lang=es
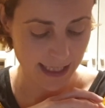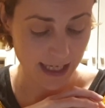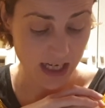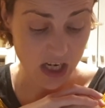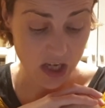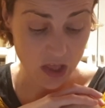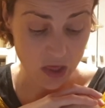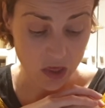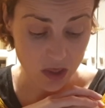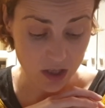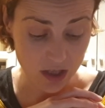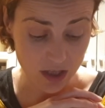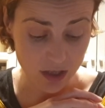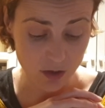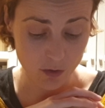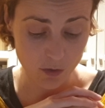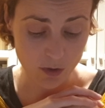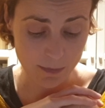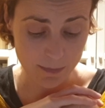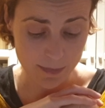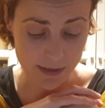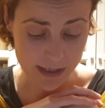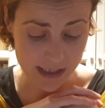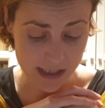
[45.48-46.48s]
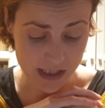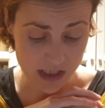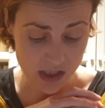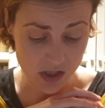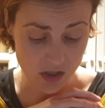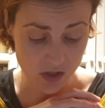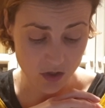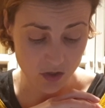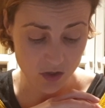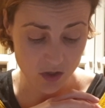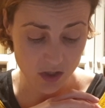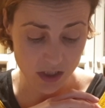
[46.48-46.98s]
recelo o
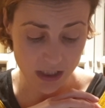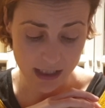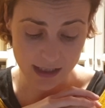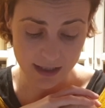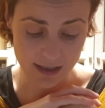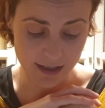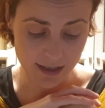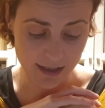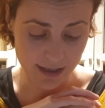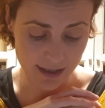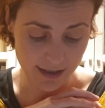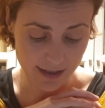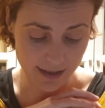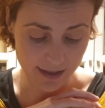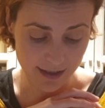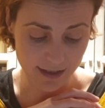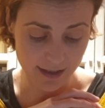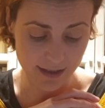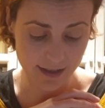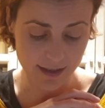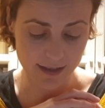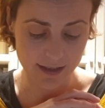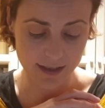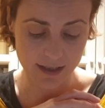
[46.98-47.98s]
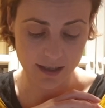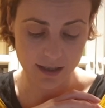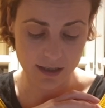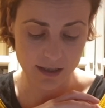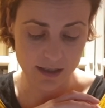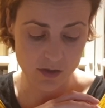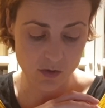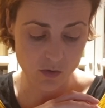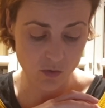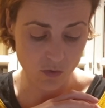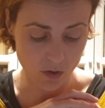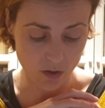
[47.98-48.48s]
aprensión que alguien tiene de que
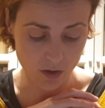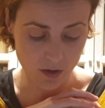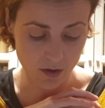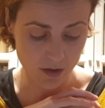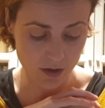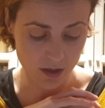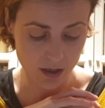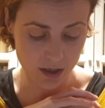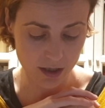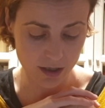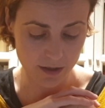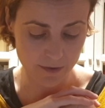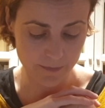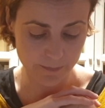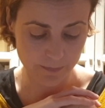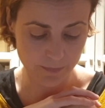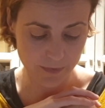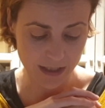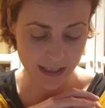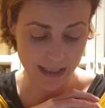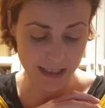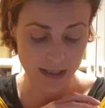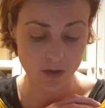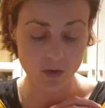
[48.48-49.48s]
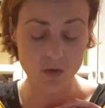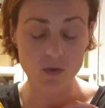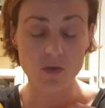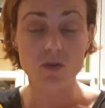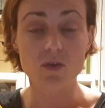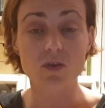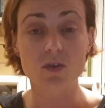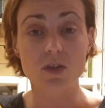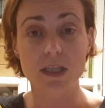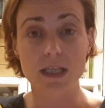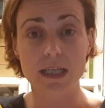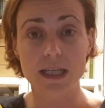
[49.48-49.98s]
le suceda algo
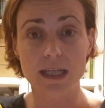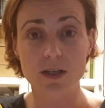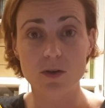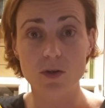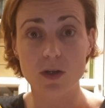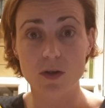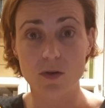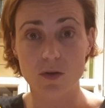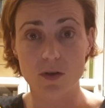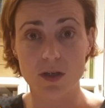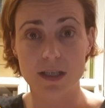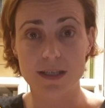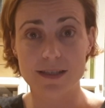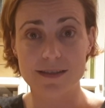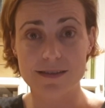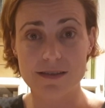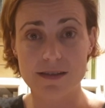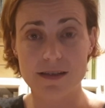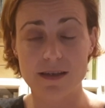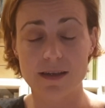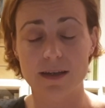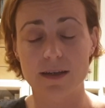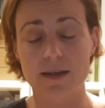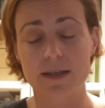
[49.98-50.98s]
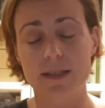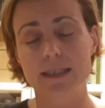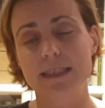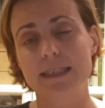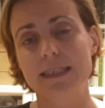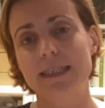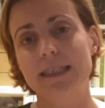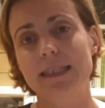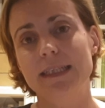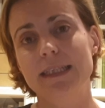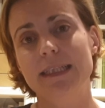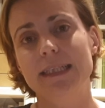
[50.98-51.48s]
contrario a lo que desea.
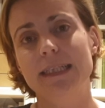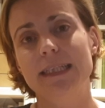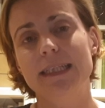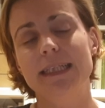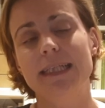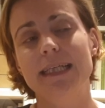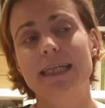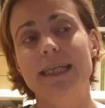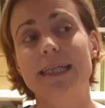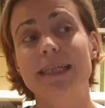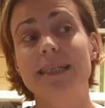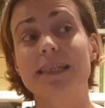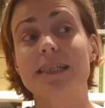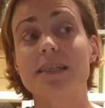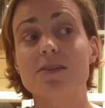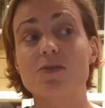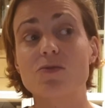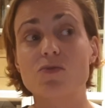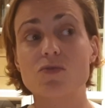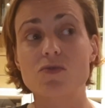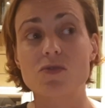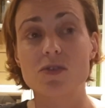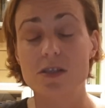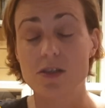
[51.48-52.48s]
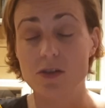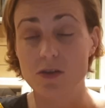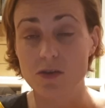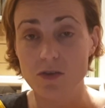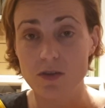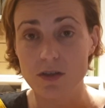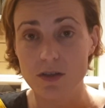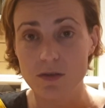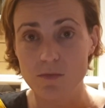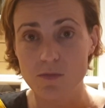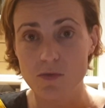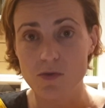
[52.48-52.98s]
Entre sus
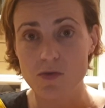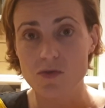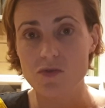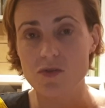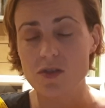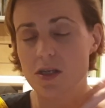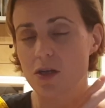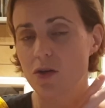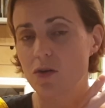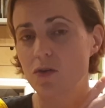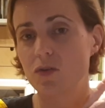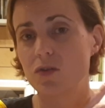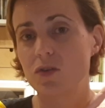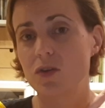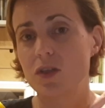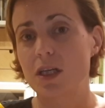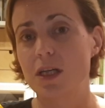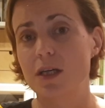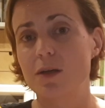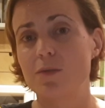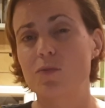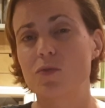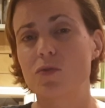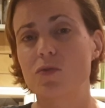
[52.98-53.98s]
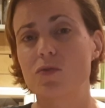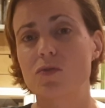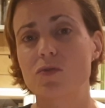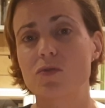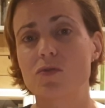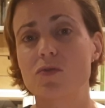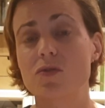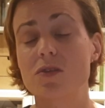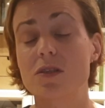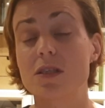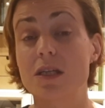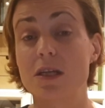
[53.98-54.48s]
sinónimos
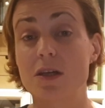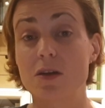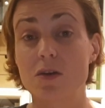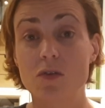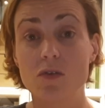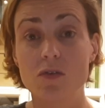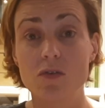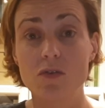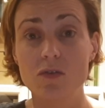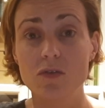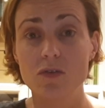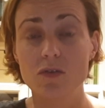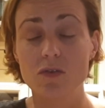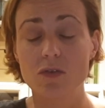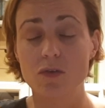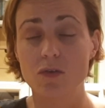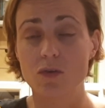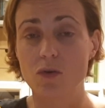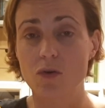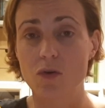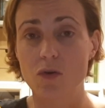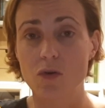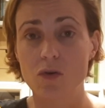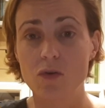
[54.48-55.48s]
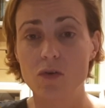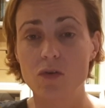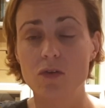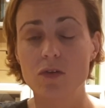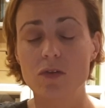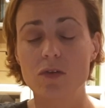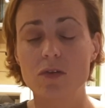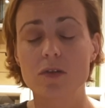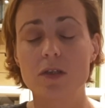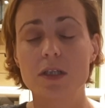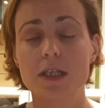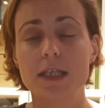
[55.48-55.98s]
encontramos terror, horror,
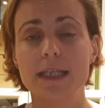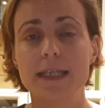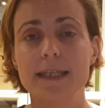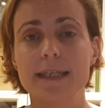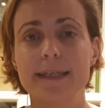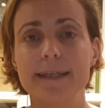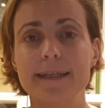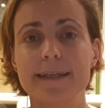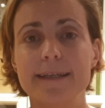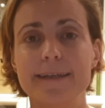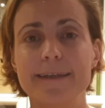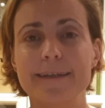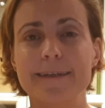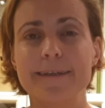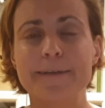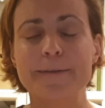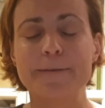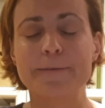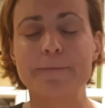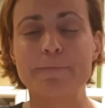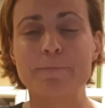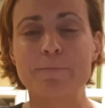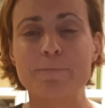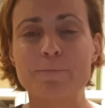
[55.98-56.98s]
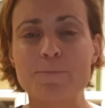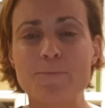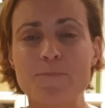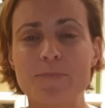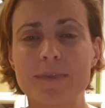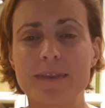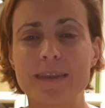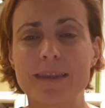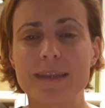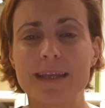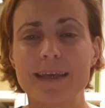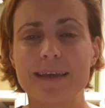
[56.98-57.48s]
em,
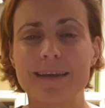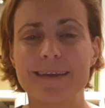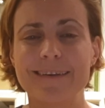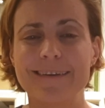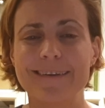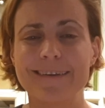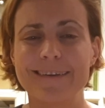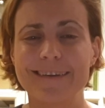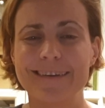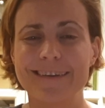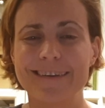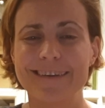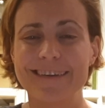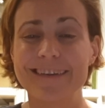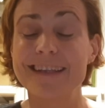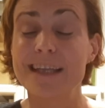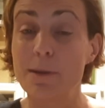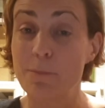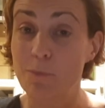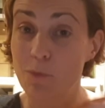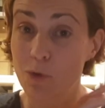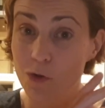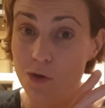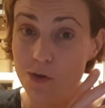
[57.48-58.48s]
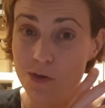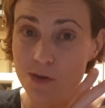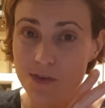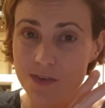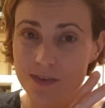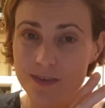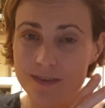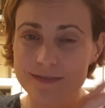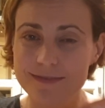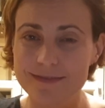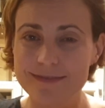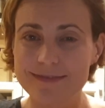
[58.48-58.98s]
eh, temor,
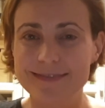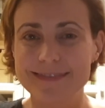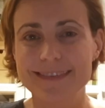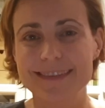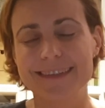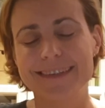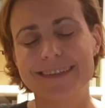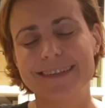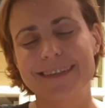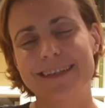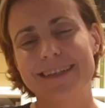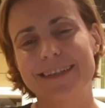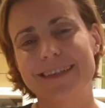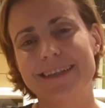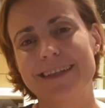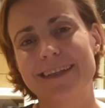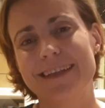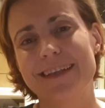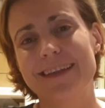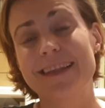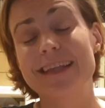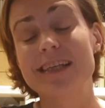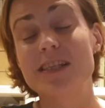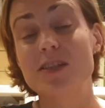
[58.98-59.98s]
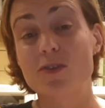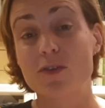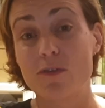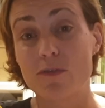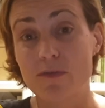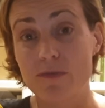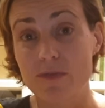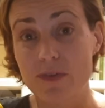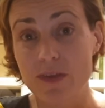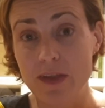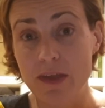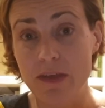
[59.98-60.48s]
eh,
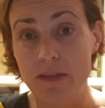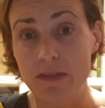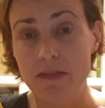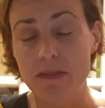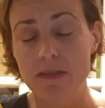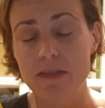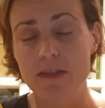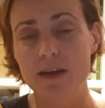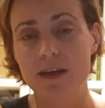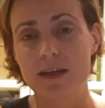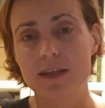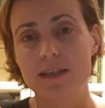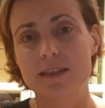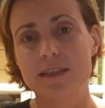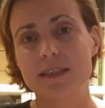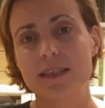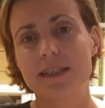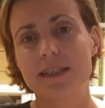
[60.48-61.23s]
desconfianza,